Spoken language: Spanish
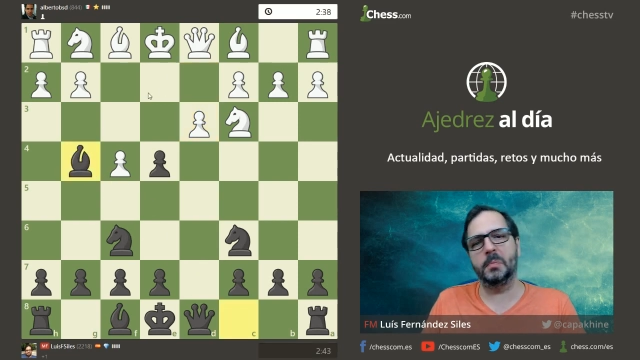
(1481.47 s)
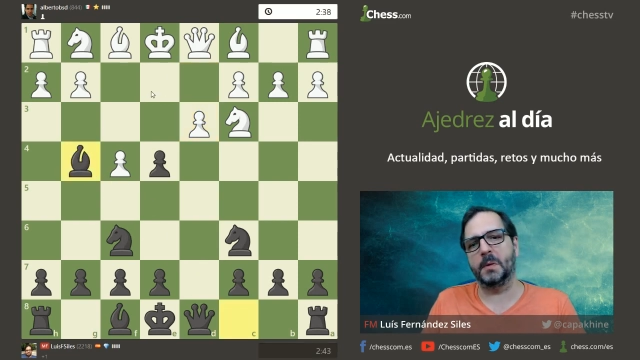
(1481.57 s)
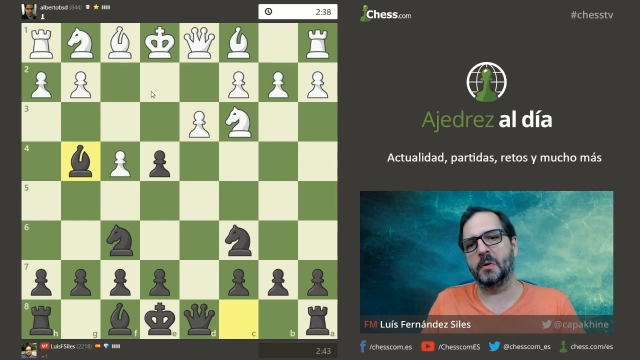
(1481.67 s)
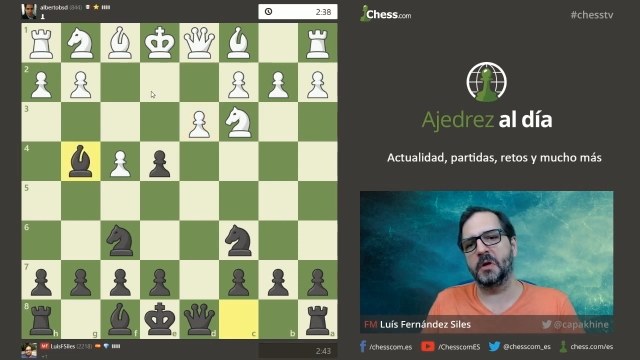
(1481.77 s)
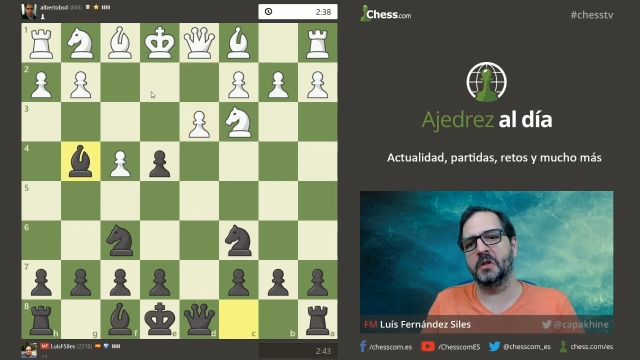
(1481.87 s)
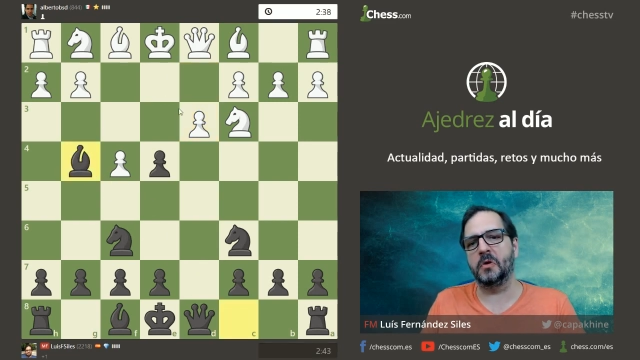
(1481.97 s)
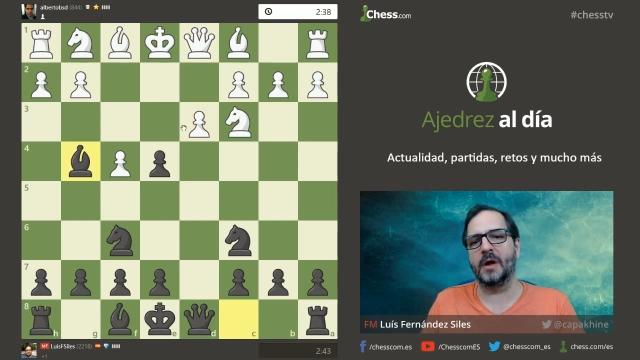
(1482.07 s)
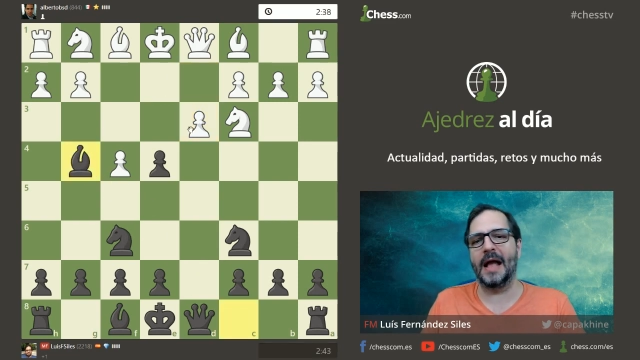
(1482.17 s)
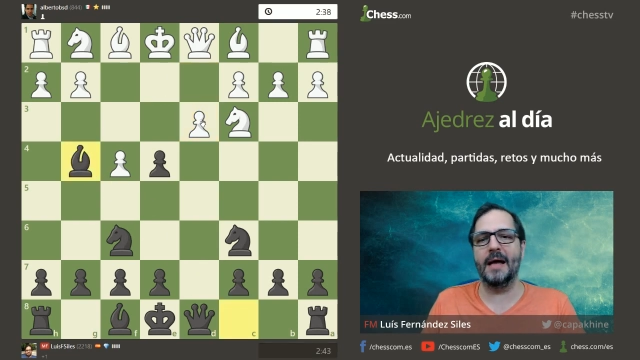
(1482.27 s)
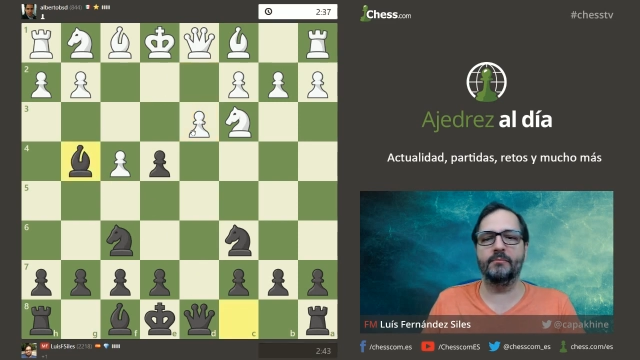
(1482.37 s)
proponiendo
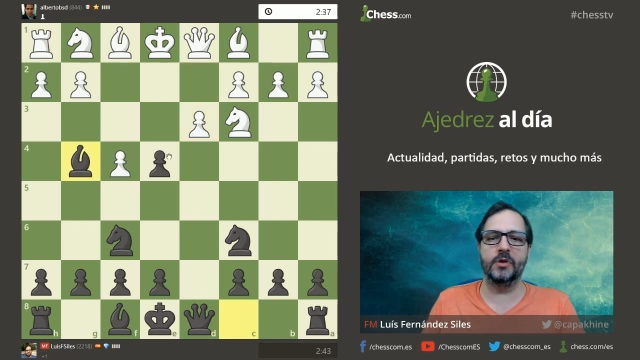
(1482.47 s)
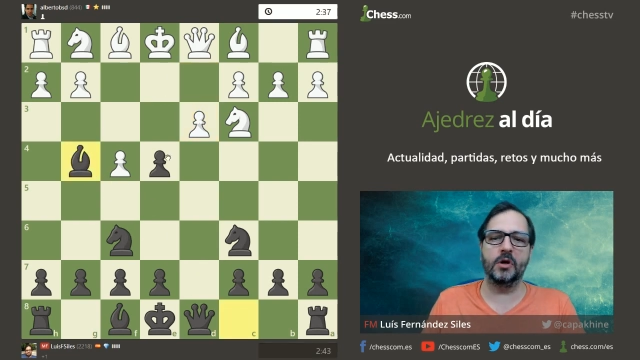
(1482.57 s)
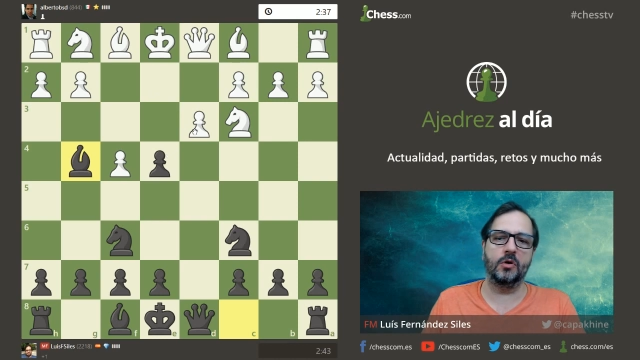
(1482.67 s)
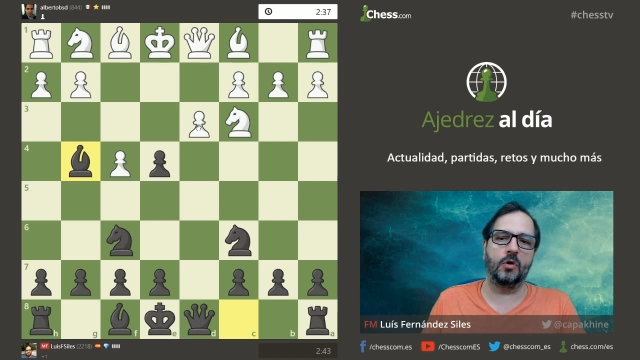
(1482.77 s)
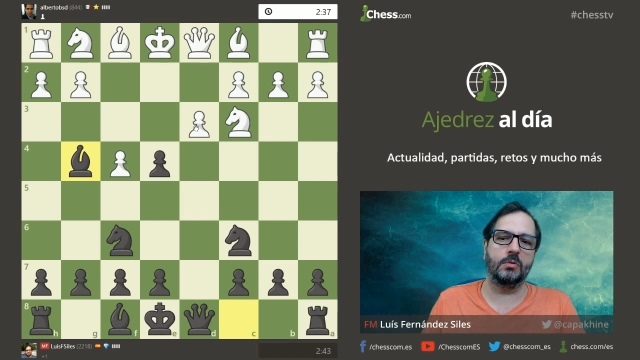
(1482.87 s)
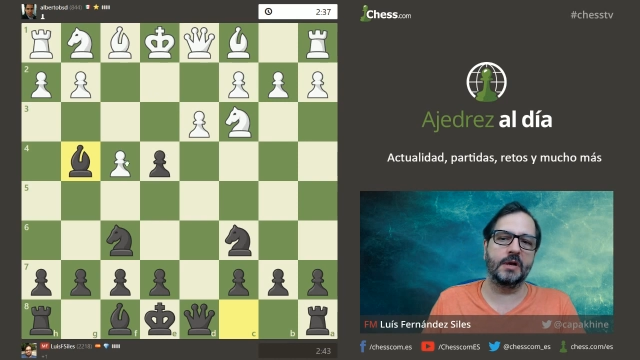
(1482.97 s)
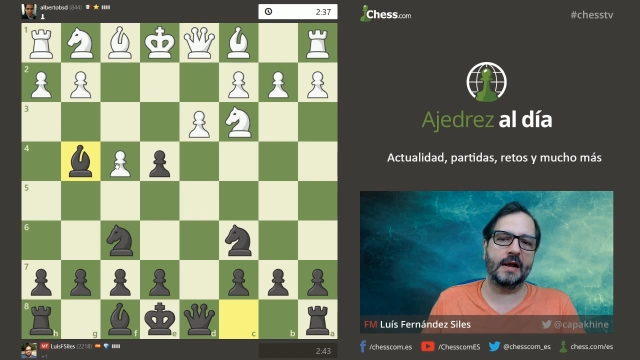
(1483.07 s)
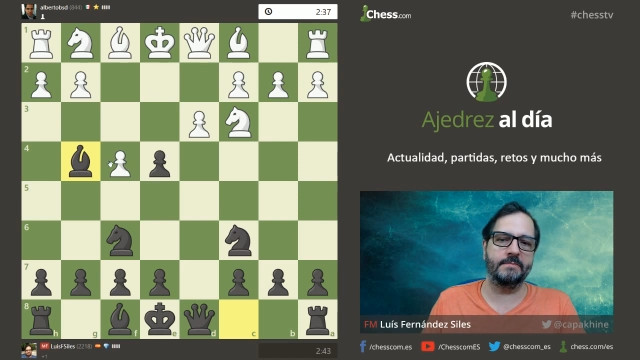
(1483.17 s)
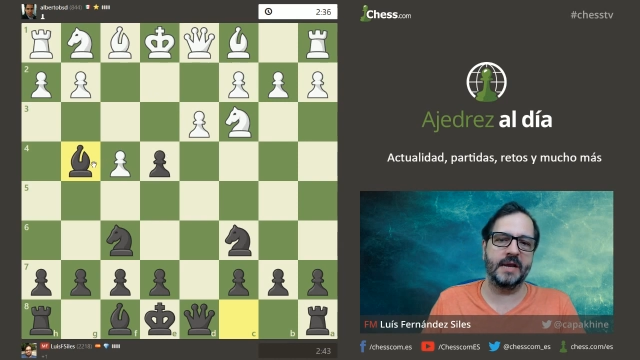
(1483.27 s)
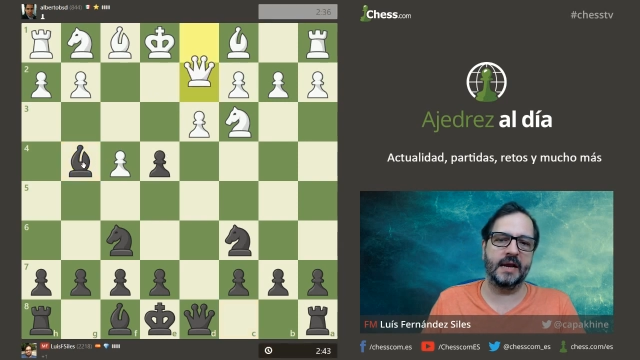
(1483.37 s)
cambios, luego voy a
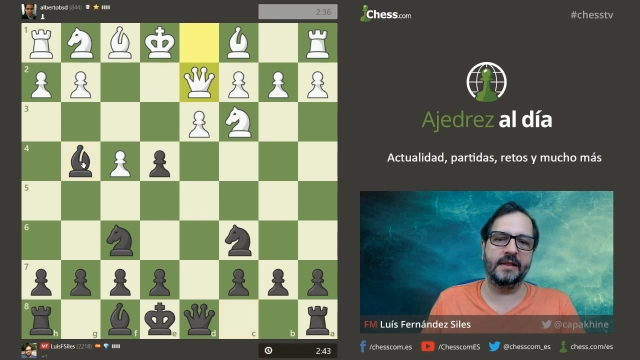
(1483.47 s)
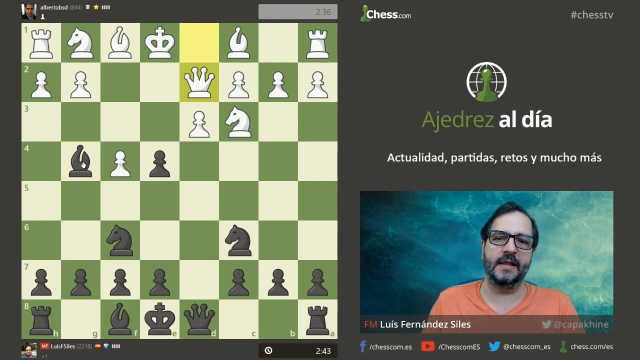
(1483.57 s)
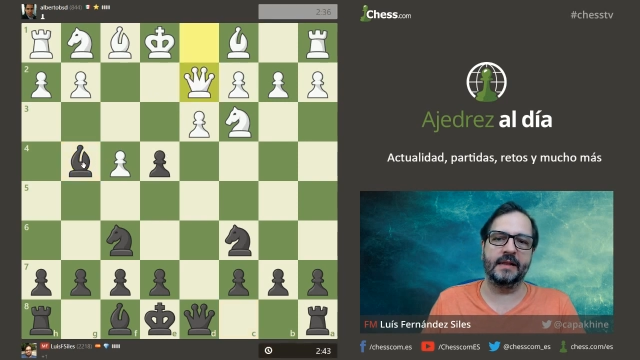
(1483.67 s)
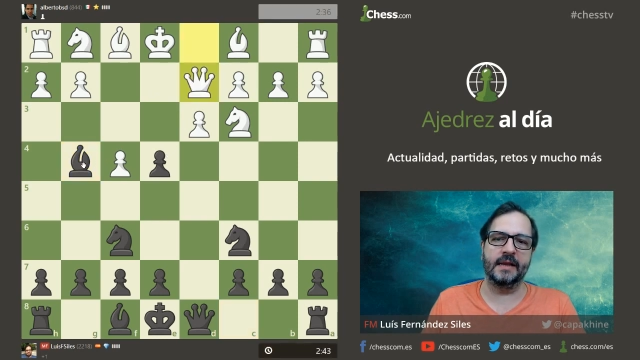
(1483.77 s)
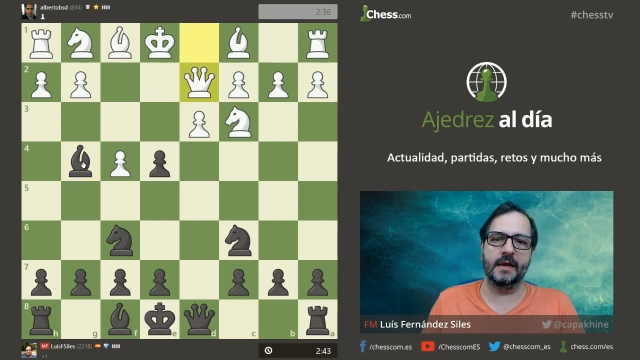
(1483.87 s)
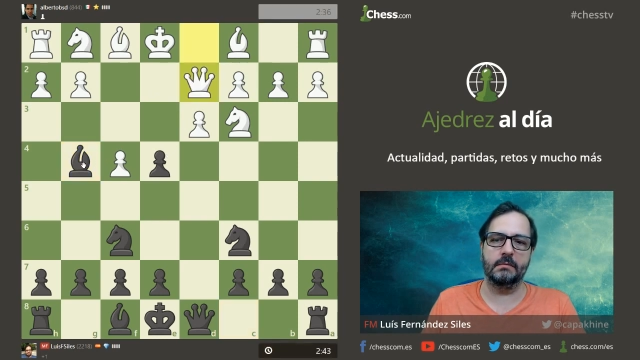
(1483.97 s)
cambiar en D3.